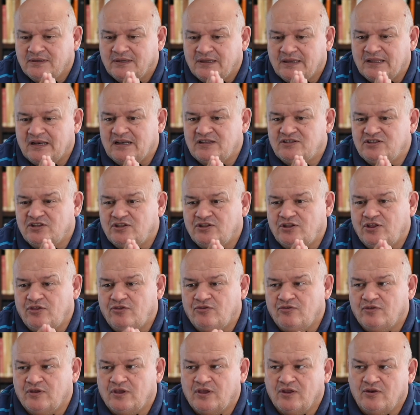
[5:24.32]
en el
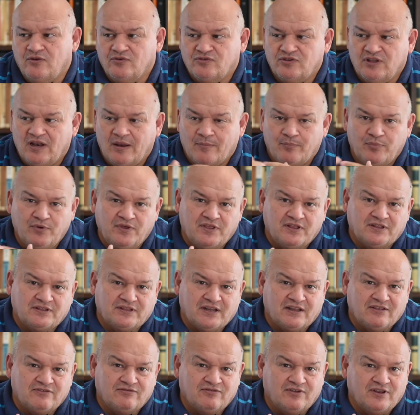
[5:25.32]
sentido de que no se la puede
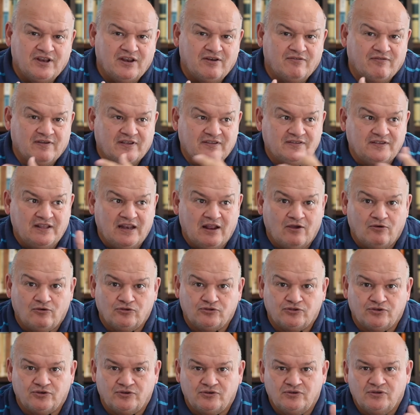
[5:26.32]
transferir fácil a
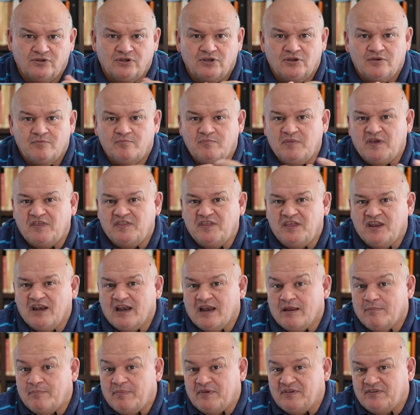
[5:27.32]
otro
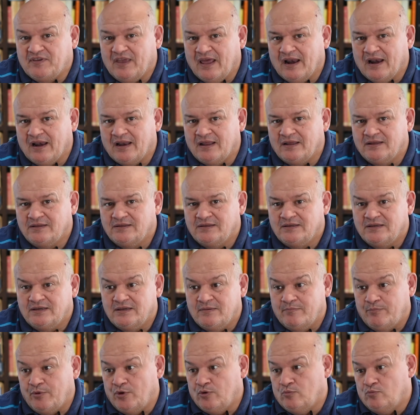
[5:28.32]
medirla, pesarla,
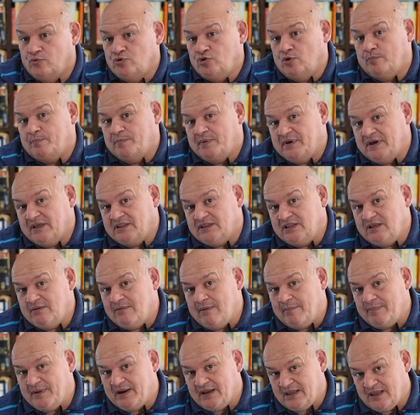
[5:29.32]
pero muy
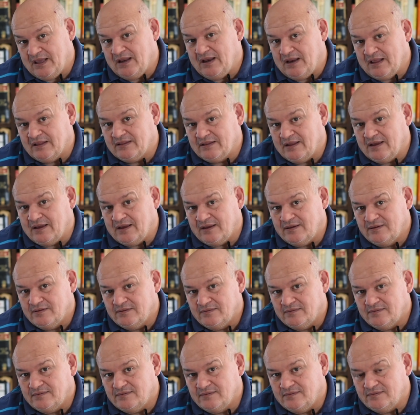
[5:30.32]
objetiva para quien la está
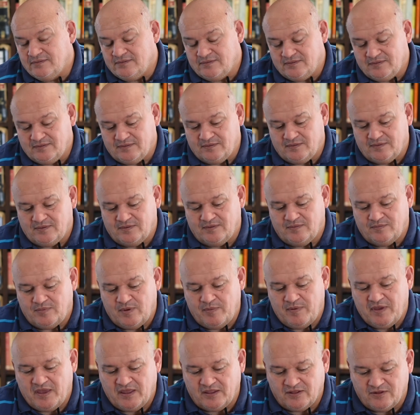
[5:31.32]

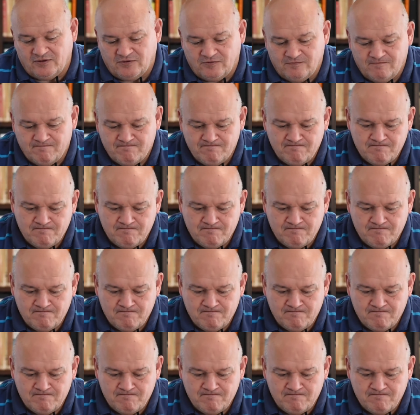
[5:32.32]
viviendo.